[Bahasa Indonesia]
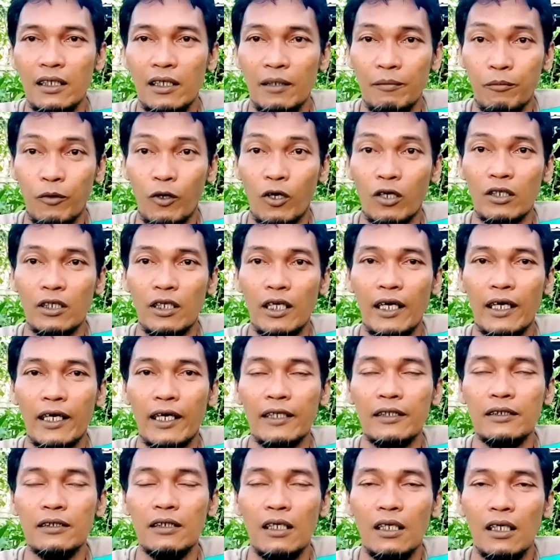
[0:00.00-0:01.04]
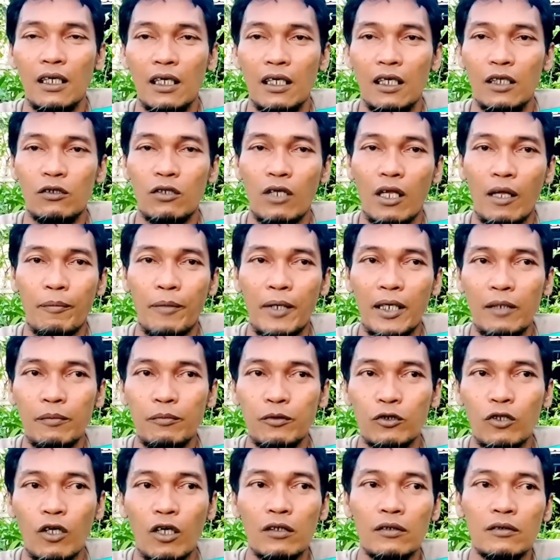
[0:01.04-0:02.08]
impor ya kan itu 8.000
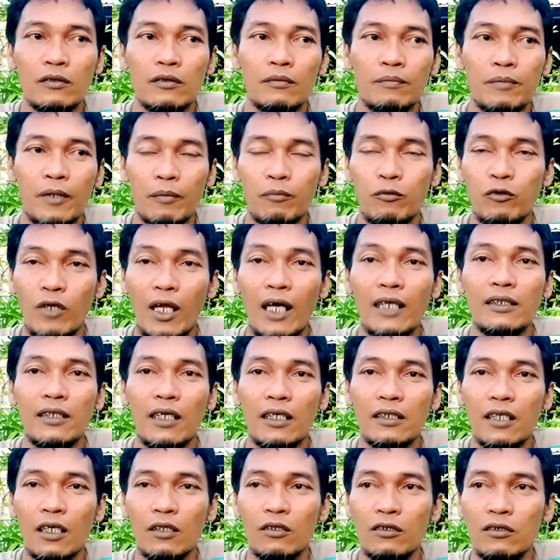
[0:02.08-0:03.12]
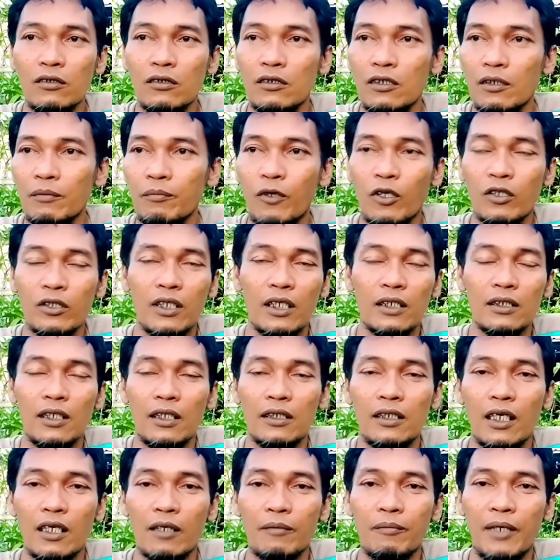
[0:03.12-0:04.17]
ton per bulan dari satu importir
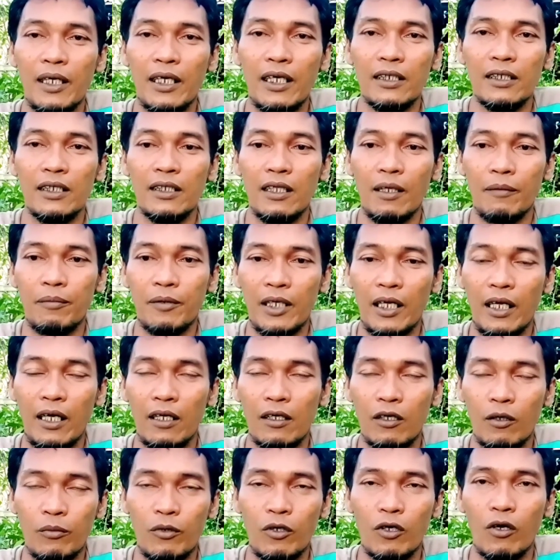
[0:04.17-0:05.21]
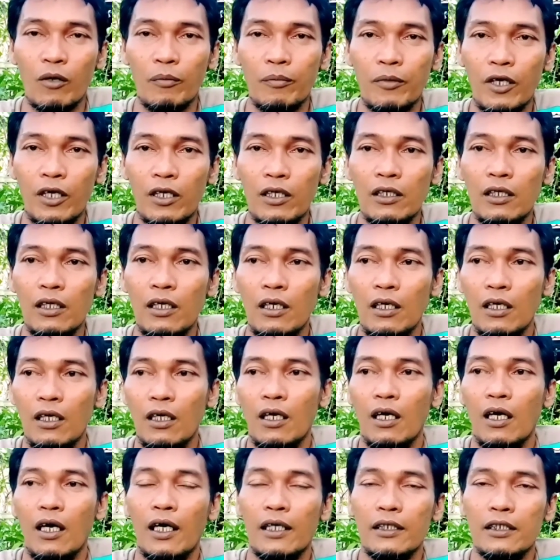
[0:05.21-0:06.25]
saja kemarin kita pernah ngobrol-ngobrol
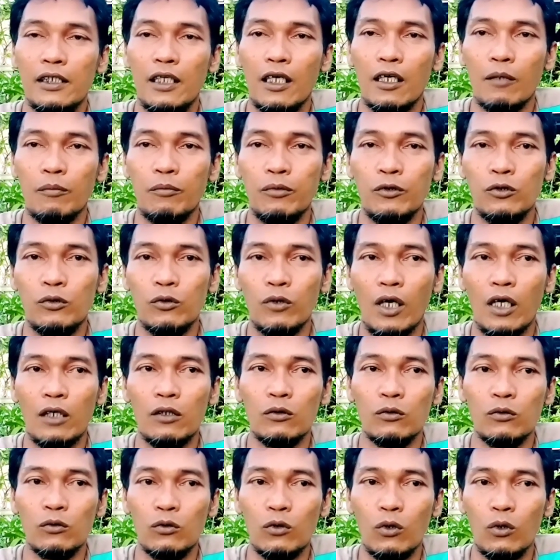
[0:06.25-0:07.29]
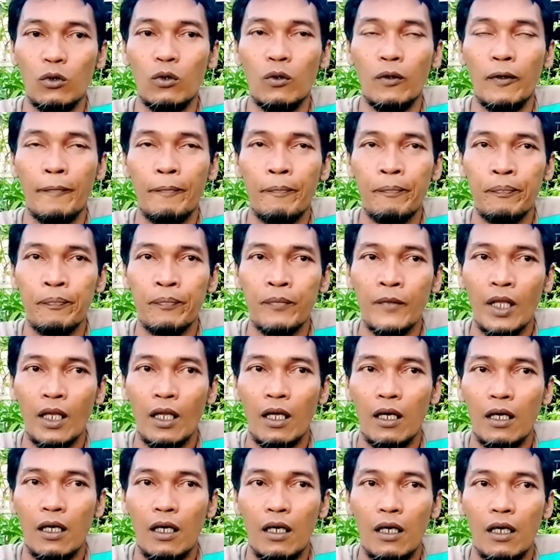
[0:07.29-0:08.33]
artinya kebutuhan untuk
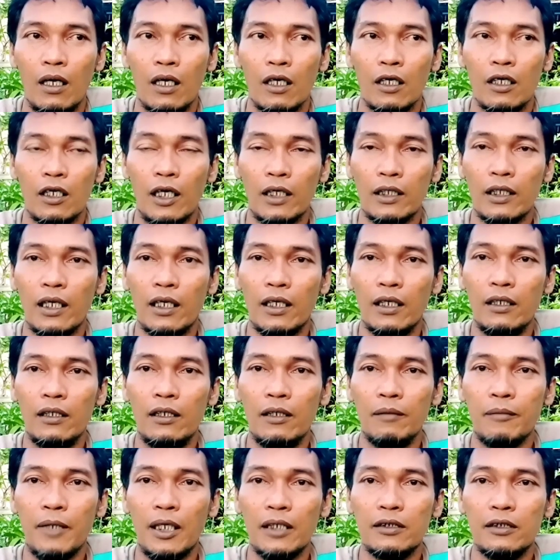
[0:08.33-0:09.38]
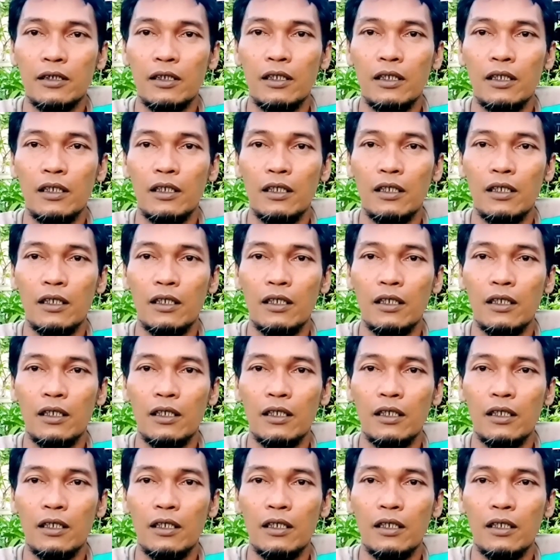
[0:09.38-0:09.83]
kelengkeng ini masih